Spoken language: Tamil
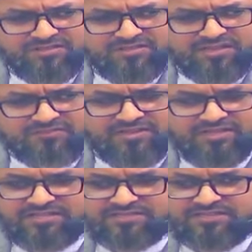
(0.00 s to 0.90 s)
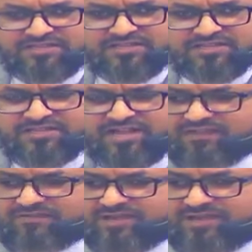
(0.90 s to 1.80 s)
இறை வணக்கத்திற்கு
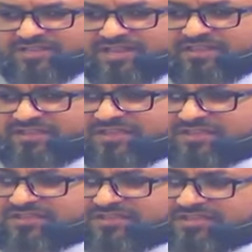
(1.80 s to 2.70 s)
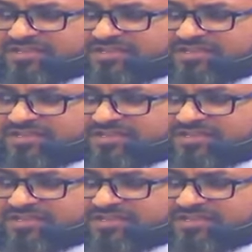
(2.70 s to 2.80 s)
எதிரானவர்கள் இறை இணை